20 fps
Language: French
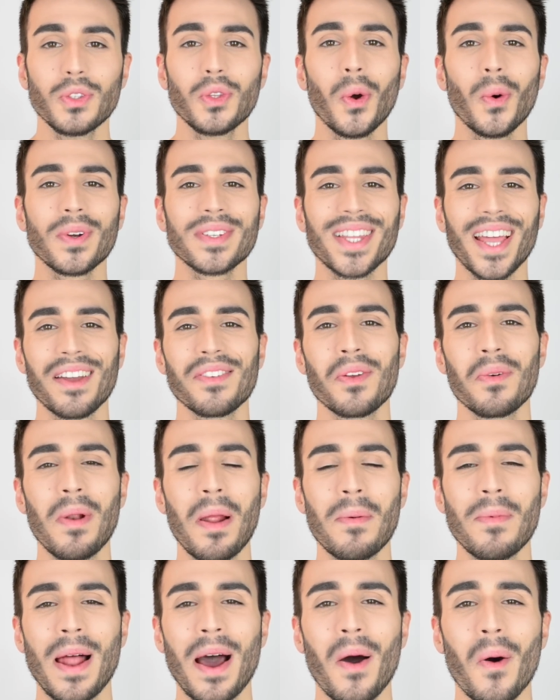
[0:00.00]
Donc très de
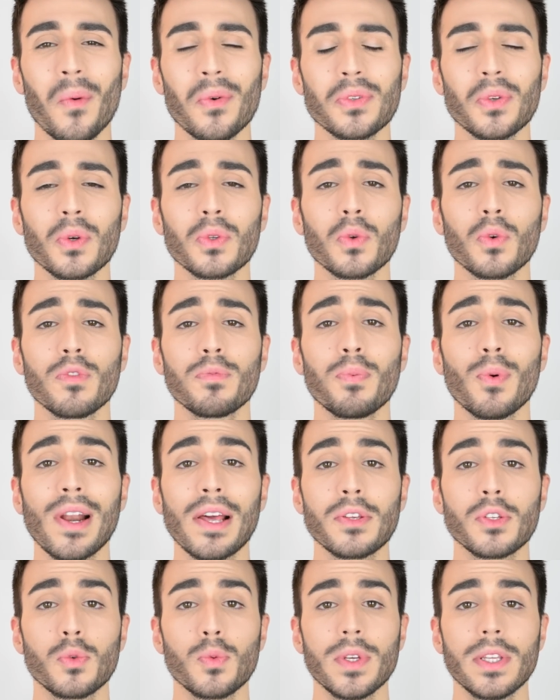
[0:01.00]
blabla, on se retrouve pour
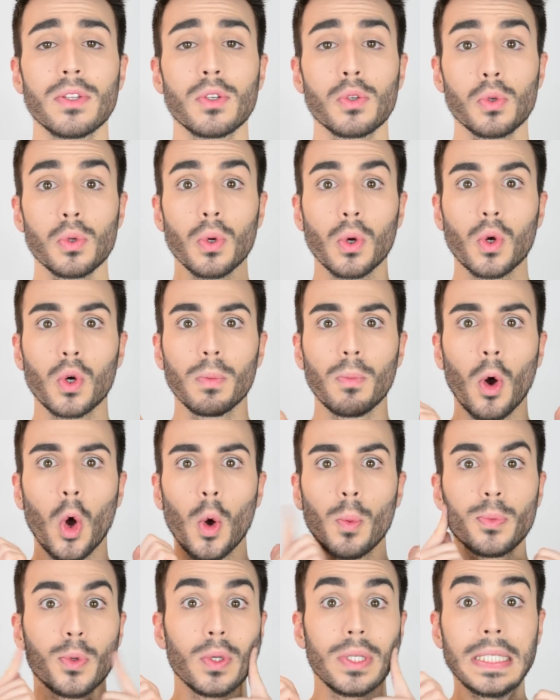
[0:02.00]
la suite sur
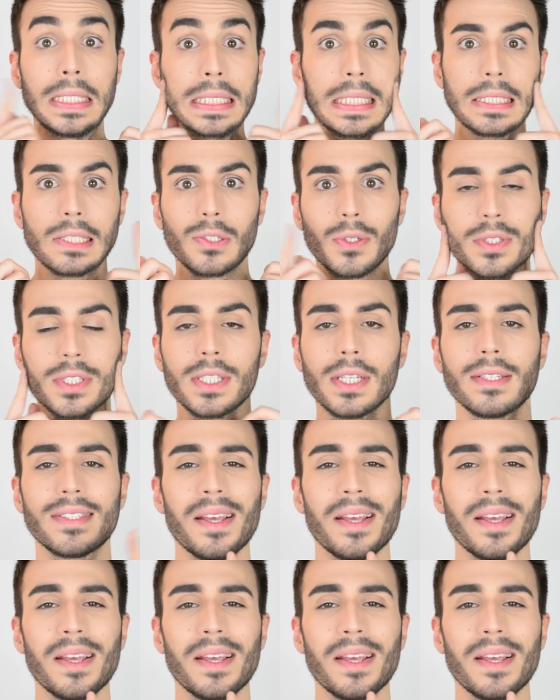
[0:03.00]
comment obtenir ceci.